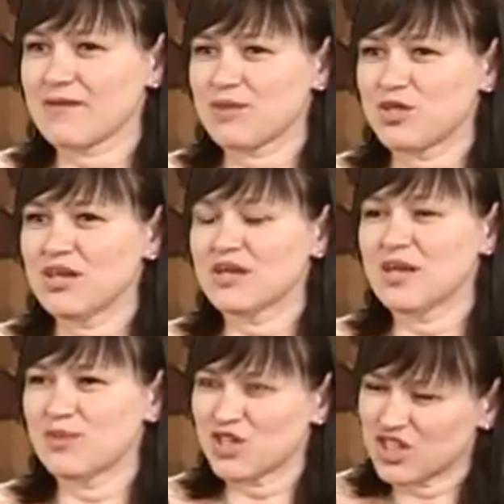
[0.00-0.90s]
Вообще,
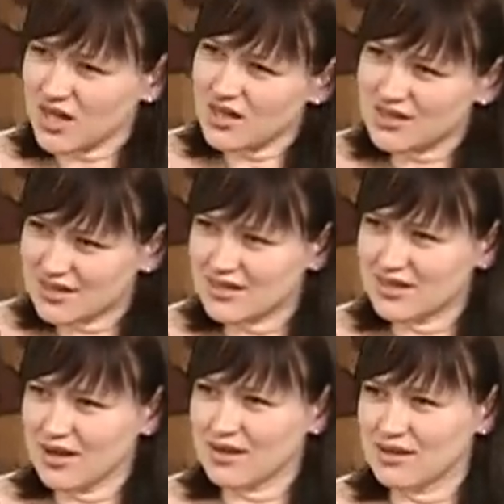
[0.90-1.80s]
когда я прочитала этот
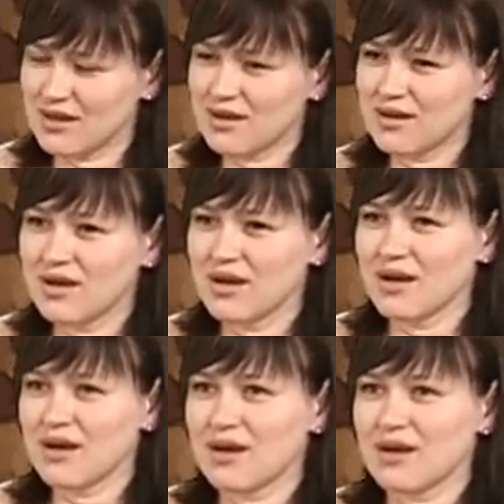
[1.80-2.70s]
сценарий, да,
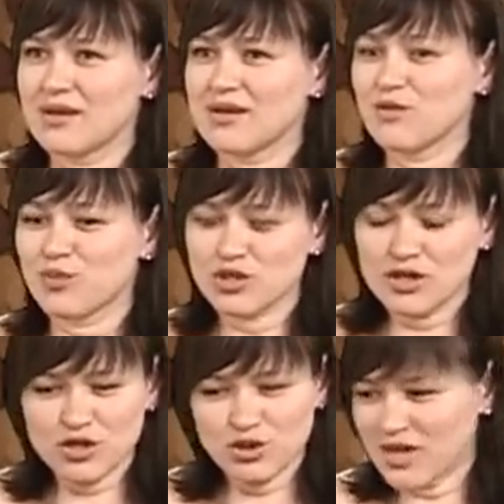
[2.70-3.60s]
я вот
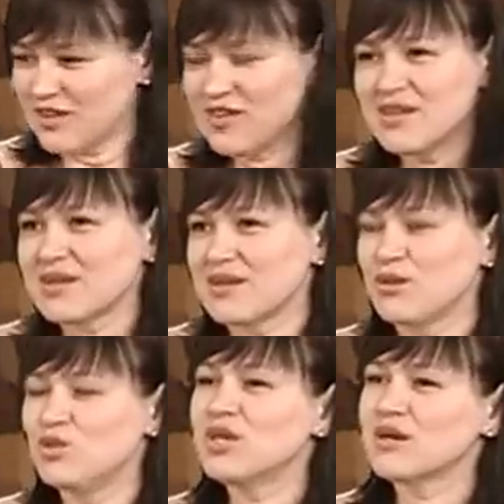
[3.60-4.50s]
просто хочу, я не видела
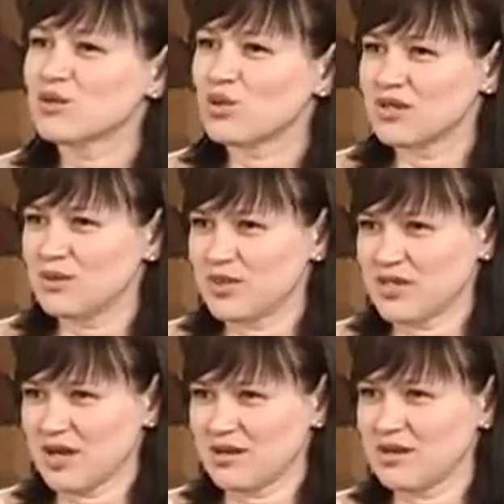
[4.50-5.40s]
людей, которые это
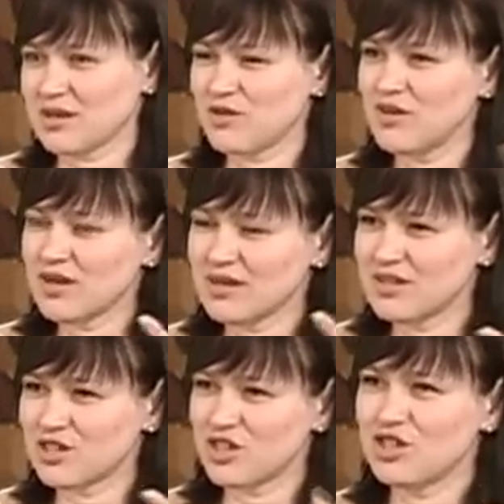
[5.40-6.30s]
написали, да, там две
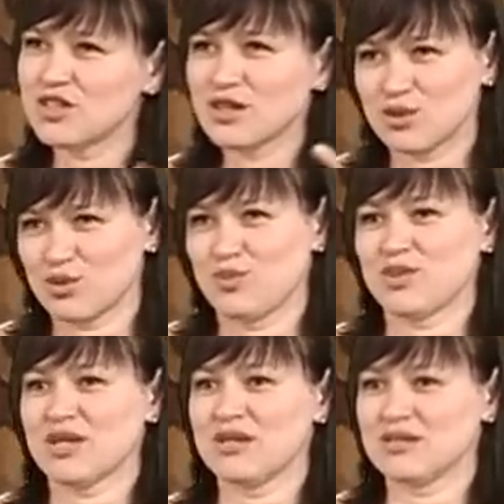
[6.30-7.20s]
какие-то женщины, которые
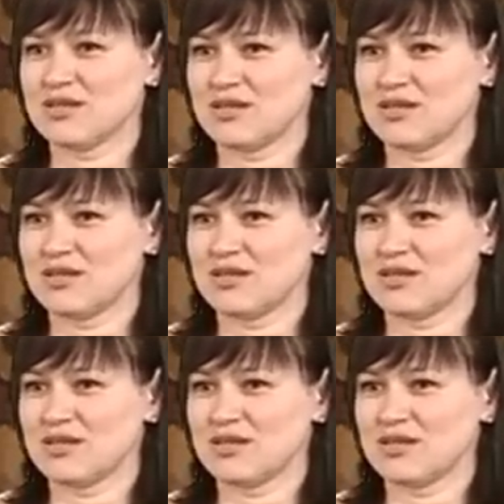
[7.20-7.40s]
написали этот